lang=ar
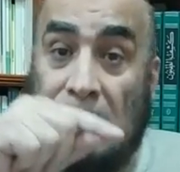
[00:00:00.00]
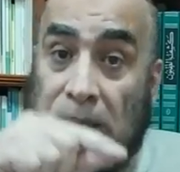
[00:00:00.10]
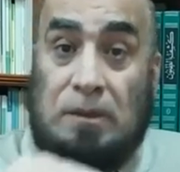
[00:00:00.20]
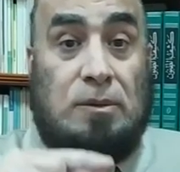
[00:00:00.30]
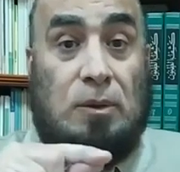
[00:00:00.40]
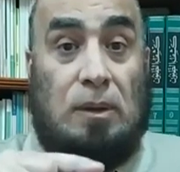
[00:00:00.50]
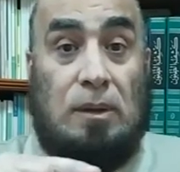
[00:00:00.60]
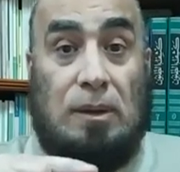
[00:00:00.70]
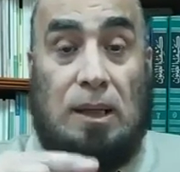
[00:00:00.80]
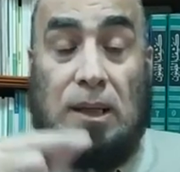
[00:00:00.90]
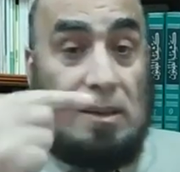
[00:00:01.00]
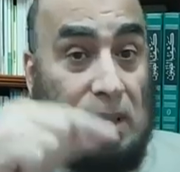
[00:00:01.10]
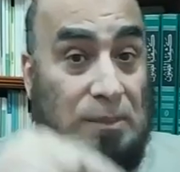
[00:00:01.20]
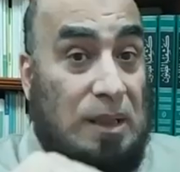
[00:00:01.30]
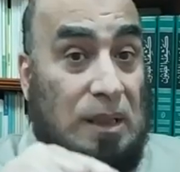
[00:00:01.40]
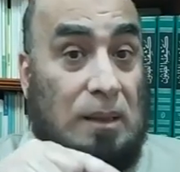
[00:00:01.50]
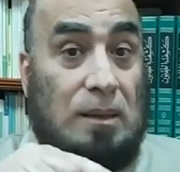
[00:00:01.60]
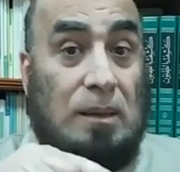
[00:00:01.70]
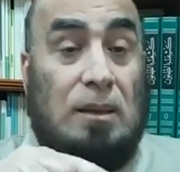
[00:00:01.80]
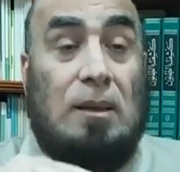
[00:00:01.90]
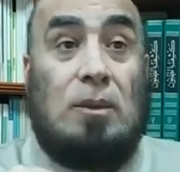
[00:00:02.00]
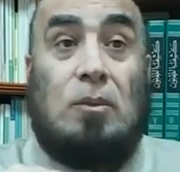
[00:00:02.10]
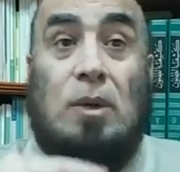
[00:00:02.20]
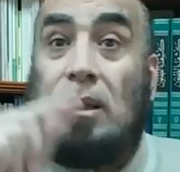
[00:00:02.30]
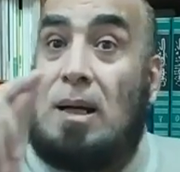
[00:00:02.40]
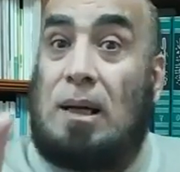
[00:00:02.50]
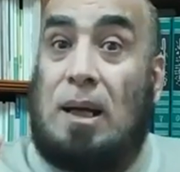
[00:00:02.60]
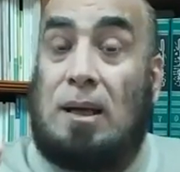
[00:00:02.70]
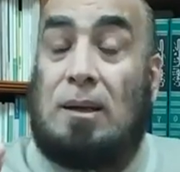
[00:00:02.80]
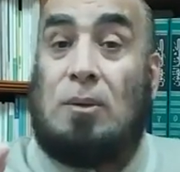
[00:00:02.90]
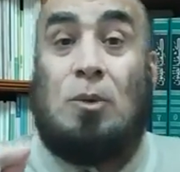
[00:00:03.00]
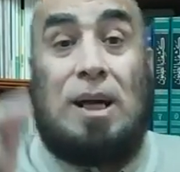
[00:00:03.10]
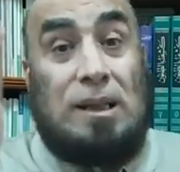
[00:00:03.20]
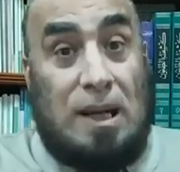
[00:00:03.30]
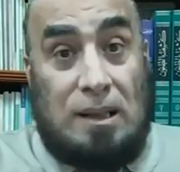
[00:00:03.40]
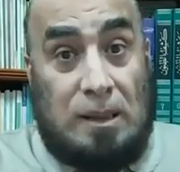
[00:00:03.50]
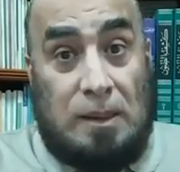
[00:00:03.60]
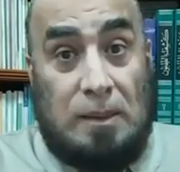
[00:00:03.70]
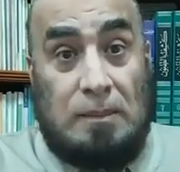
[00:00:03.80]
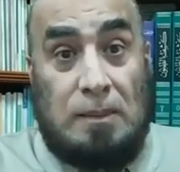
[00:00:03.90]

الرجل الجميل وقال ويلك